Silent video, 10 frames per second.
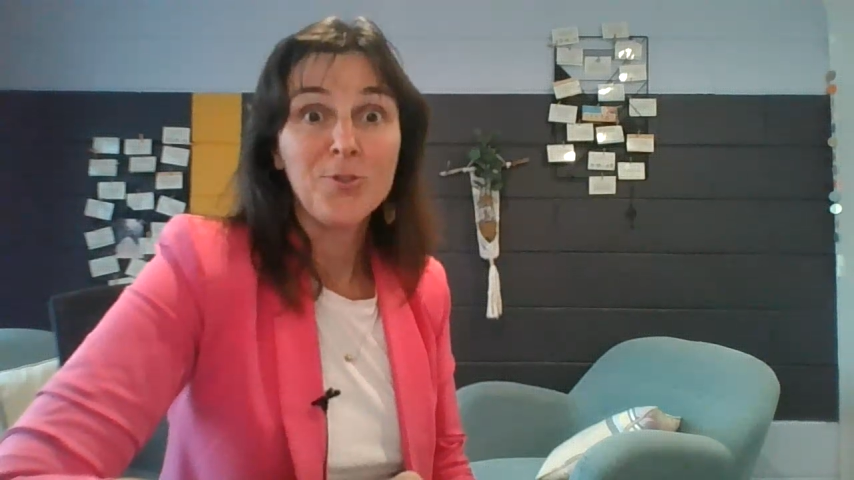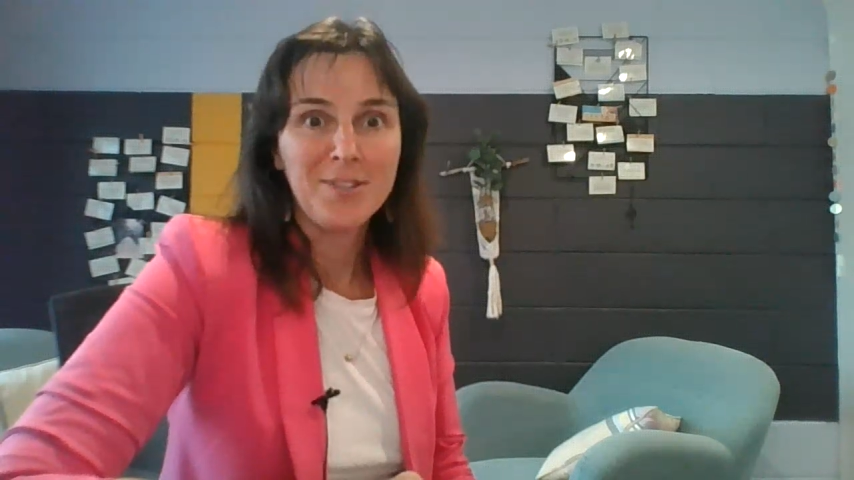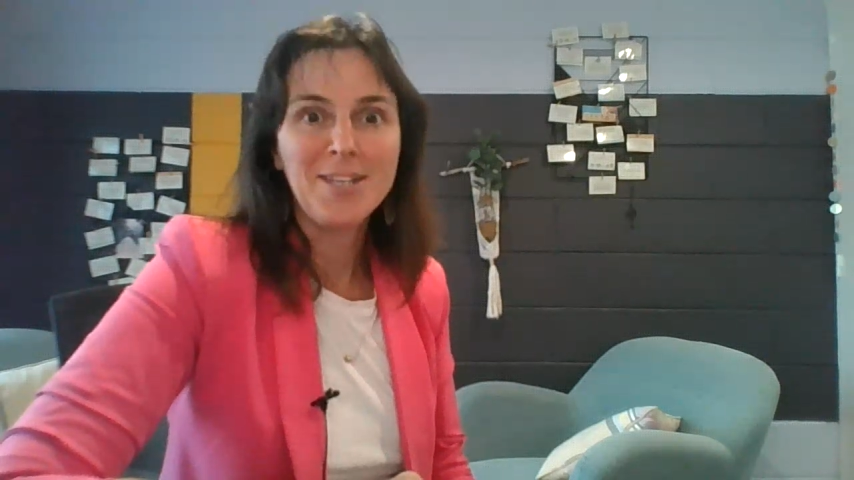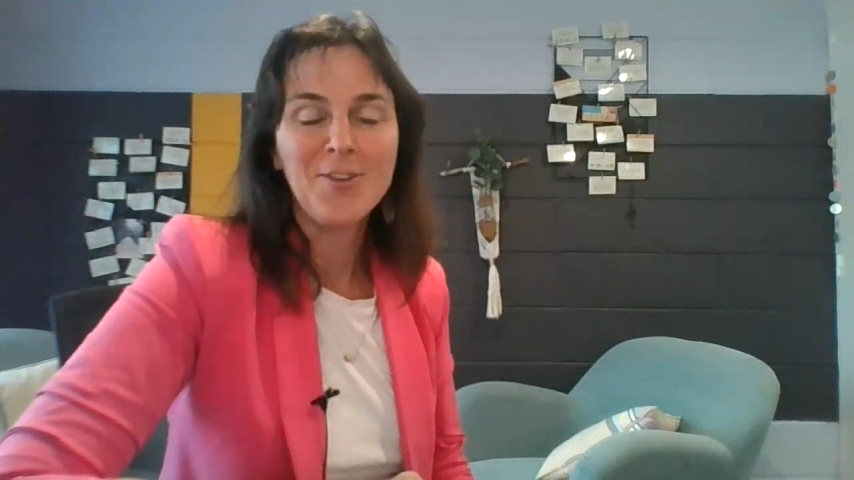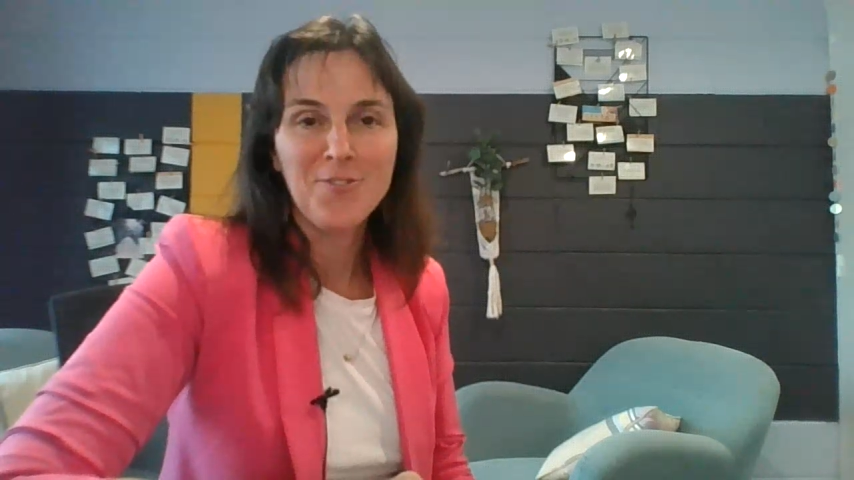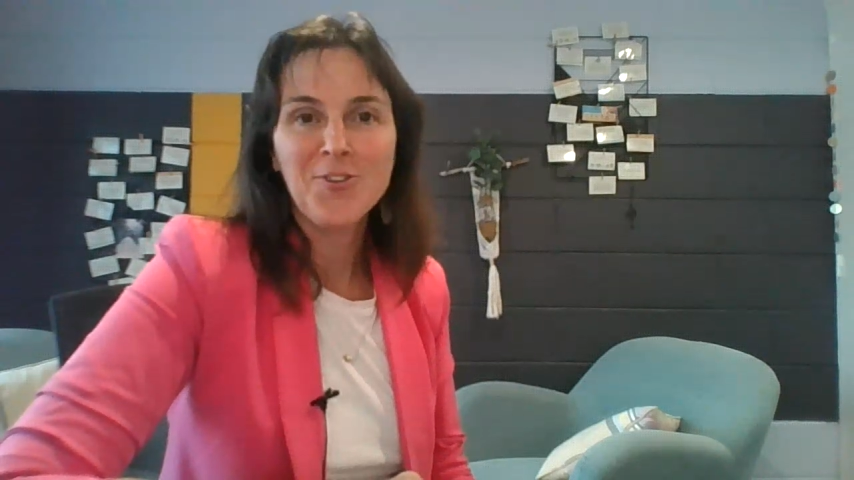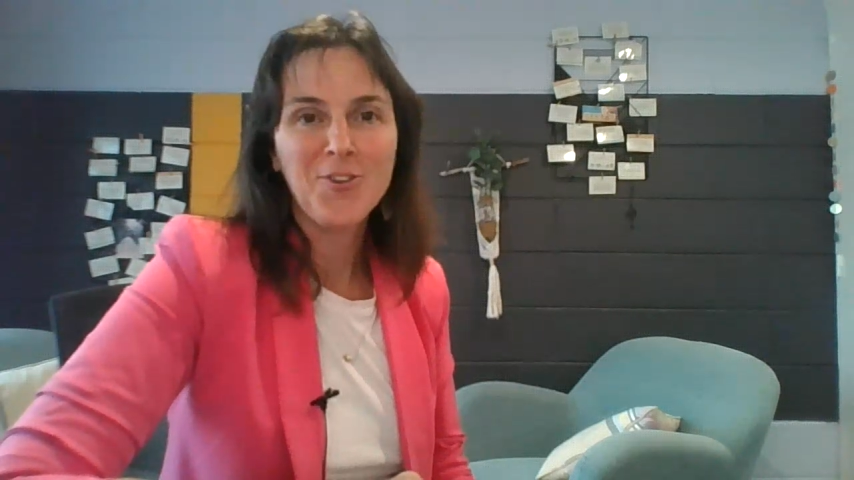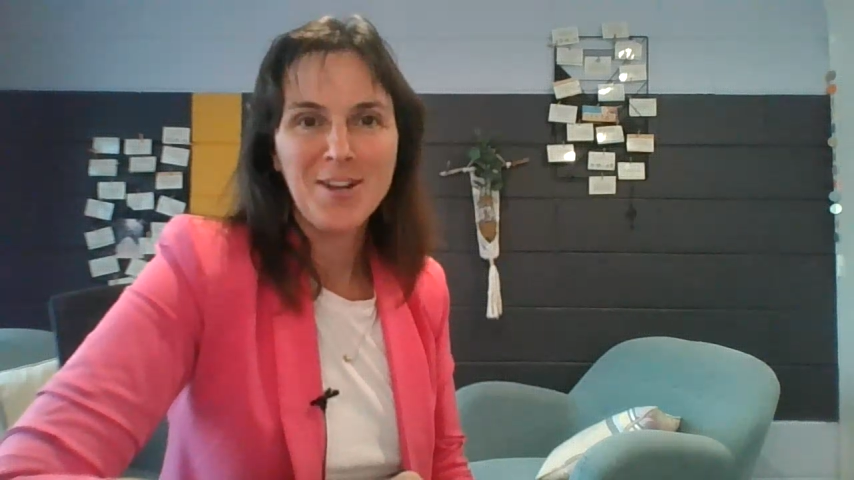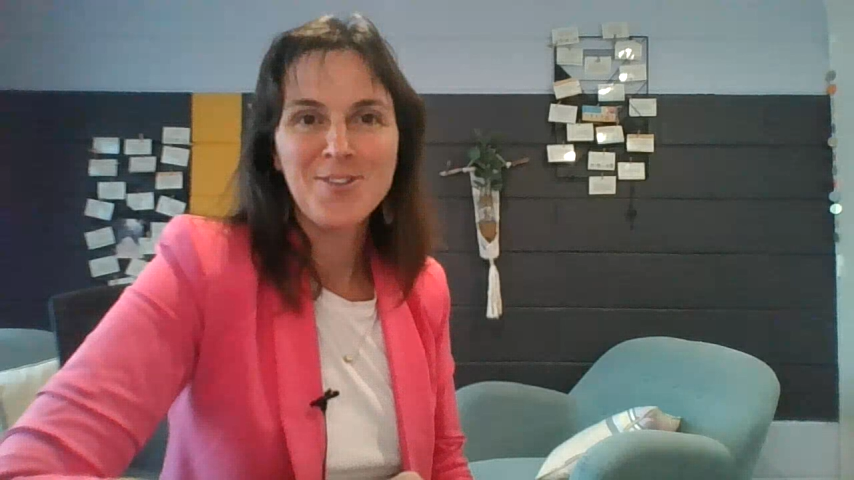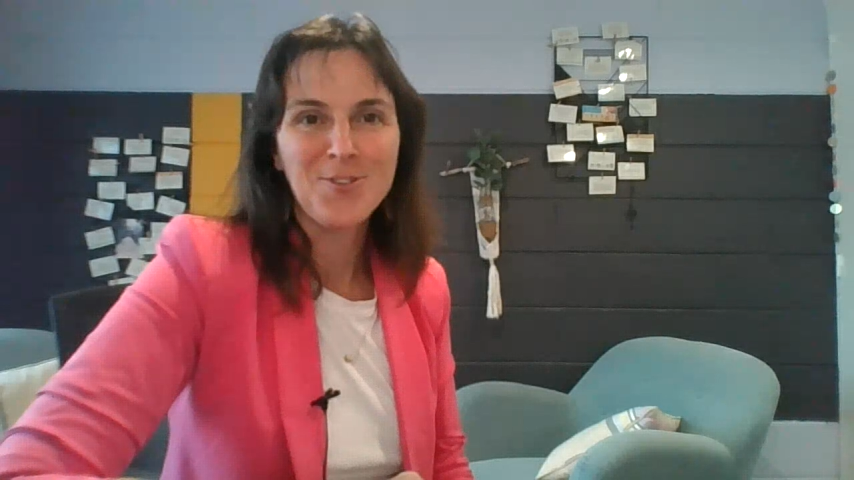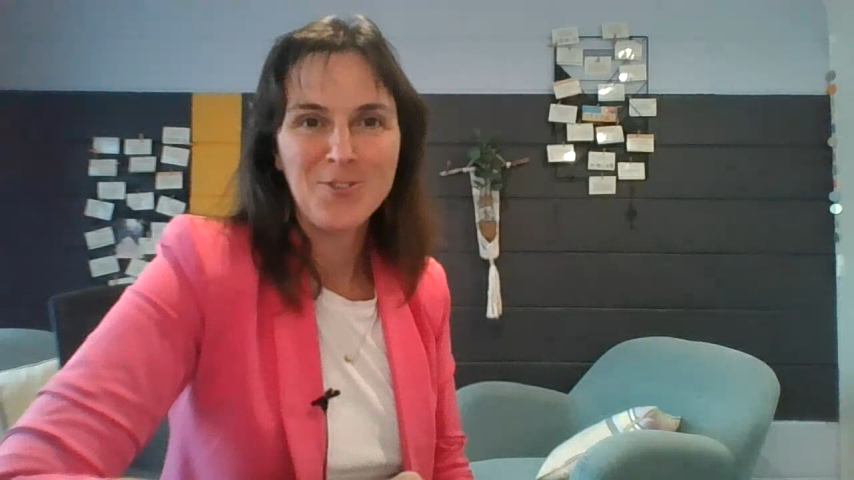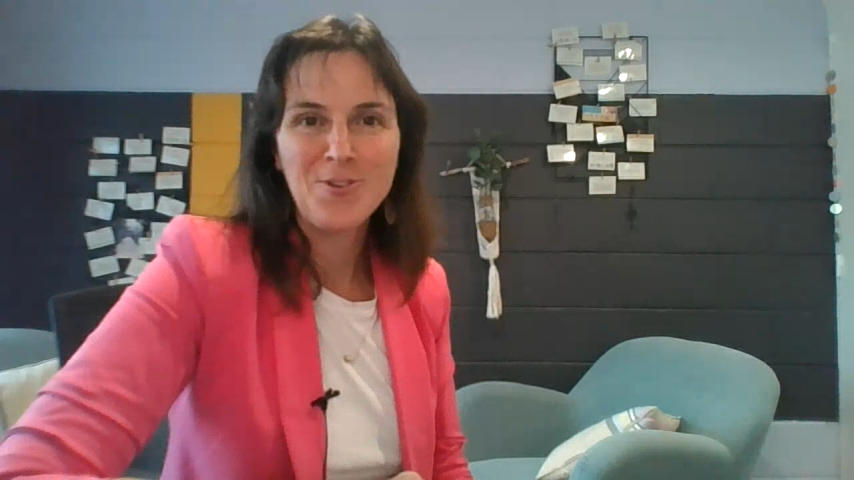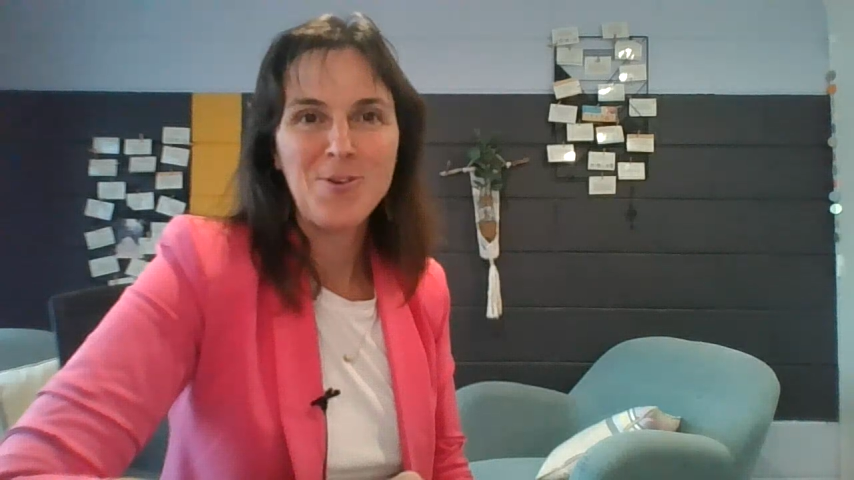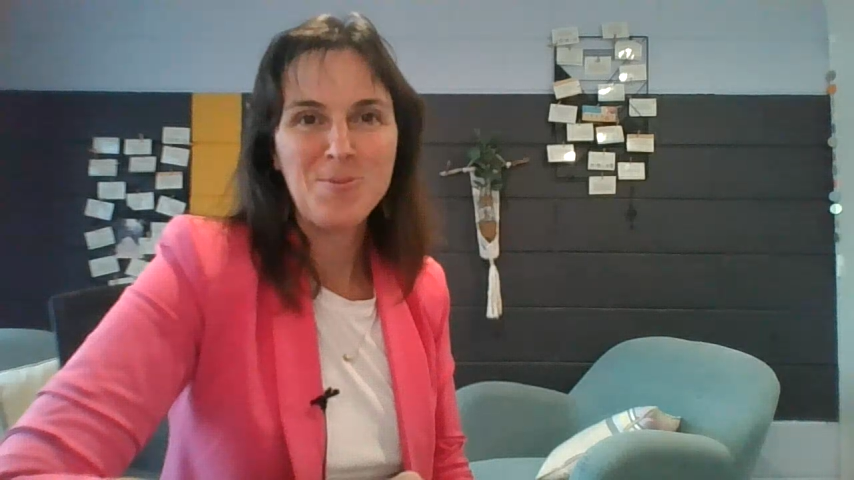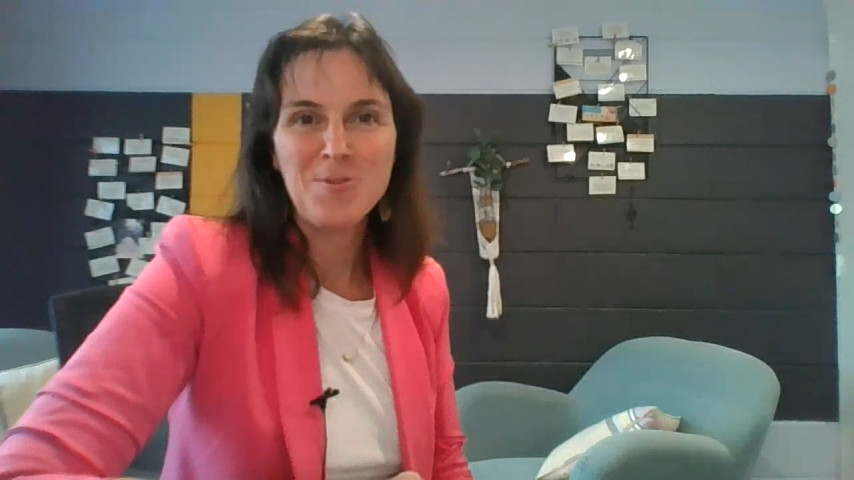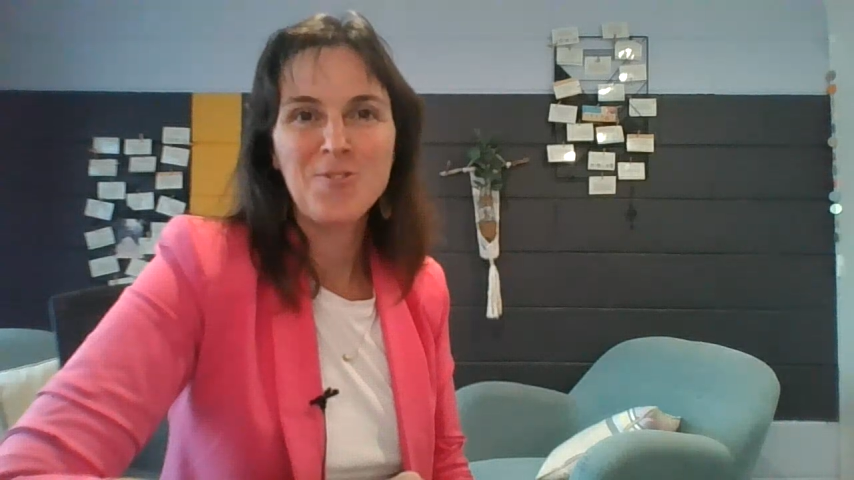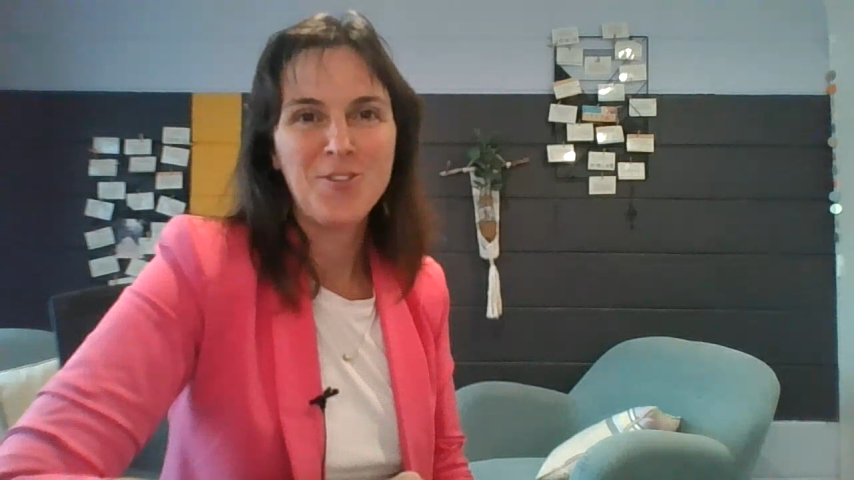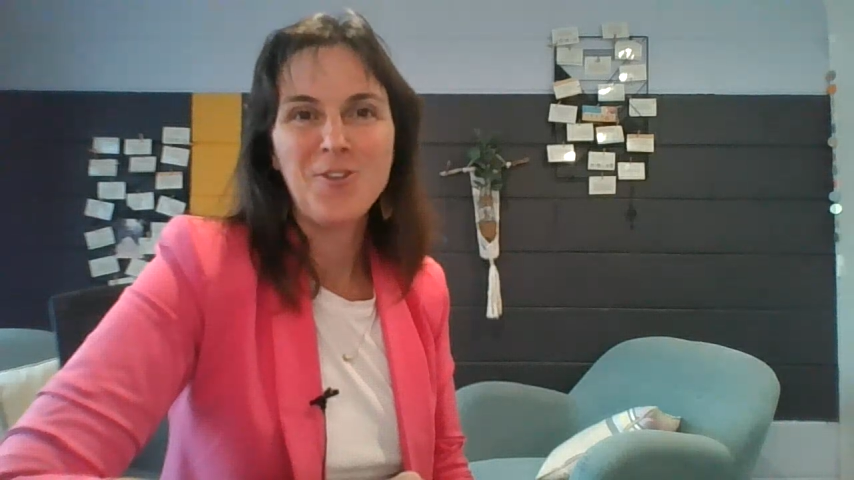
aussi dans votre relation de couple,